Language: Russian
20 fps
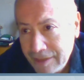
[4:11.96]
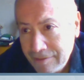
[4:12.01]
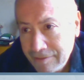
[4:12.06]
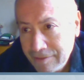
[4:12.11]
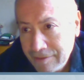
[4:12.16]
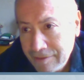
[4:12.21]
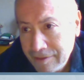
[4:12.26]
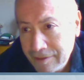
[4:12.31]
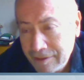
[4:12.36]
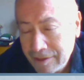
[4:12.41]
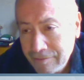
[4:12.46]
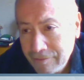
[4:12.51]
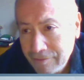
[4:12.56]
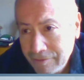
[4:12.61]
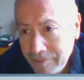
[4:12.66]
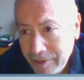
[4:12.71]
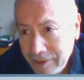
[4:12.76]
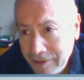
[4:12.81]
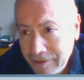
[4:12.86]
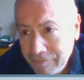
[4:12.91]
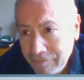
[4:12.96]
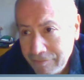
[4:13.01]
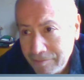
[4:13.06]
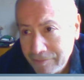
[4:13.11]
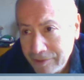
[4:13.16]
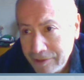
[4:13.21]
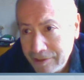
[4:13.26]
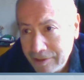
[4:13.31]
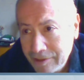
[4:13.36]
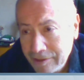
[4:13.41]
экономики, в
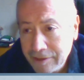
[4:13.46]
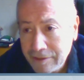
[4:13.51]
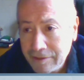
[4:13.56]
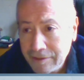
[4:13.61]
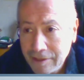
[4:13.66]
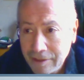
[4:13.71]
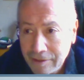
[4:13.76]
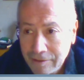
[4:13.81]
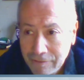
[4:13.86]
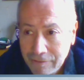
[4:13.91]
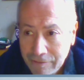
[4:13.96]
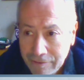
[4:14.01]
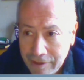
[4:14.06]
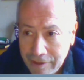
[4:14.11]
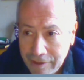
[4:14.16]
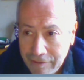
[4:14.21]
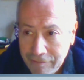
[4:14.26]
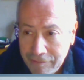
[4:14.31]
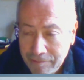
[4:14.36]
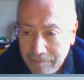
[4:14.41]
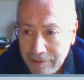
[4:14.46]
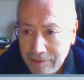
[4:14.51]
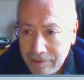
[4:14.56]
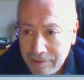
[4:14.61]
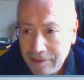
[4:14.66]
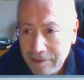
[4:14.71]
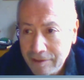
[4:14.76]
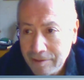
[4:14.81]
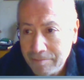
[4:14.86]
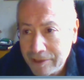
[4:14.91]
смысле технологий, в
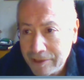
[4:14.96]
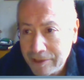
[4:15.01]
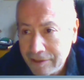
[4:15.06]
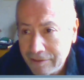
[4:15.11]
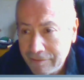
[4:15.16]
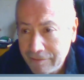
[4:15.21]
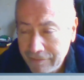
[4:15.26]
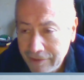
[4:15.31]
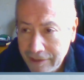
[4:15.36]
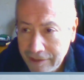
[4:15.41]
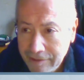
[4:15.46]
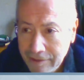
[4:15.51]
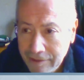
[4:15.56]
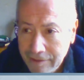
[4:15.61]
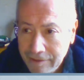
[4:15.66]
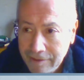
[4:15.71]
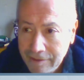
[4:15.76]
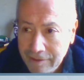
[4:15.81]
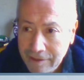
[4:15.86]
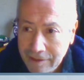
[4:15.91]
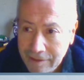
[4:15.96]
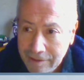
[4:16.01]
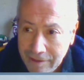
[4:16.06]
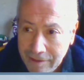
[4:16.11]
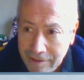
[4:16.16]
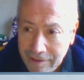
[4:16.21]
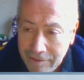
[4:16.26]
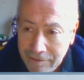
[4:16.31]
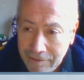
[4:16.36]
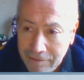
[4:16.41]
смысле образования и так
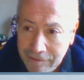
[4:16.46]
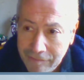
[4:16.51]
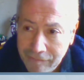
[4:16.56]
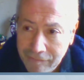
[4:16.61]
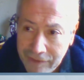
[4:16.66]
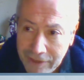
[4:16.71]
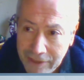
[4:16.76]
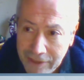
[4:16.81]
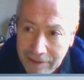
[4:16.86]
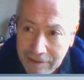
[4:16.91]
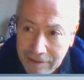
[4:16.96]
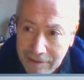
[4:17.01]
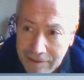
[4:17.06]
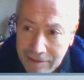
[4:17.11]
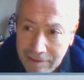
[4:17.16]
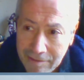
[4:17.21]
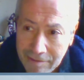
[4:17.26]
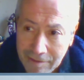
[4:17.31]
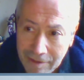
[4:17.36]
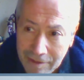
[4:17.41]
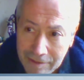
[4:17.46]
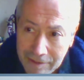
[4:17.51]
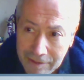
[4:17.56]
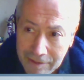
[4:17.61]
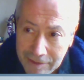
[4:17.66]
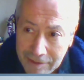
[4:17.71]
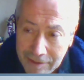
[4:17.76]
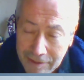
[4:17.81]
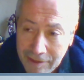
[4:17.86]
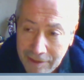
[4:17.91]
далее. То есть все эти
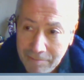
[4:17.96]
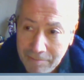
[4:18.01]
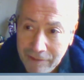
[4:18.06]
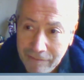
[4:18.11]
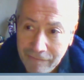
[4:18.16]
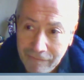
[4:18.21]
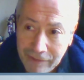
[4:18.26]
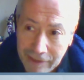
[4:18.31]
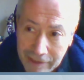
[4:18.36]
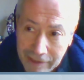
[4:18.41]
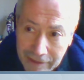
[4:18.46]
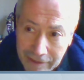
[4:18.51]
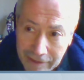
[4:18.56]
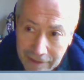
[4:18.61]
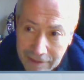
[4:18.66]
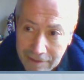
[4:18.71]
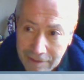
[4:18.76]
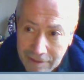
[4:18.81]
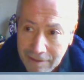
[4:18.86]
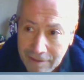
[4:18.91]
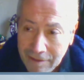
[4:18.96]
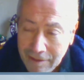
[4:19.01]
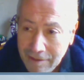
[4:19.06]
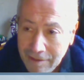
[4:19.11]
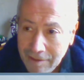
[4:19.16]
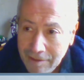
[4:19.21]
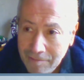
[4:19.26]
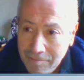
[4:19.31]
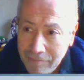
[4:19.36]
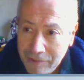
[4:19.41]
системы, вероятно,
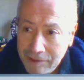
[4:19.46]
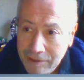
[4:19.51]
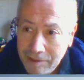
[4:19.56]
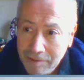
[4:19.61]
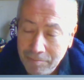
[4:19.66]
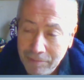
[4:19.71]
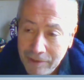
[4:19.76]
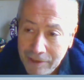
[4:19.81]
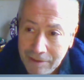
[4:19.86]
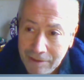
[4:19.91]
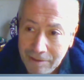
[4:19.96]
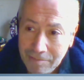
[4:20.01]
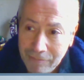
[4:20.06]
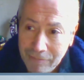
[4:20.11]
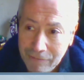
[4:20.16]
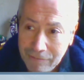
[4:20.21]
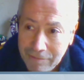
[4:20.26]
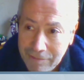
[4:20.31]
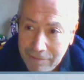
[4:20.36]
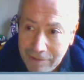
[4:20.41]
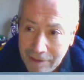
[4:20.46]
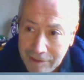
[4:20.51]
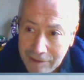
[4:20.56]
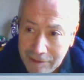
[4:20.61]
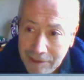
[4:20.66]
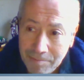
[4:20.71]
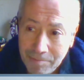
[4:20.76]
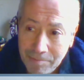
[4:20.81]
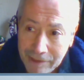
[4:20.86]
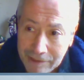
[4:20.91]
постепенно будут
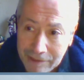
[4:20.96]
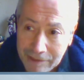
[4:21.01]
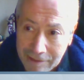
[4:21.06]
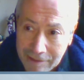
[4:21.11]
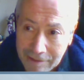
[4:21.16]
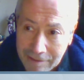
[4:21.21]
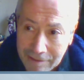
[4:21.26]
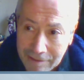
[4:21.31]
осыпаться,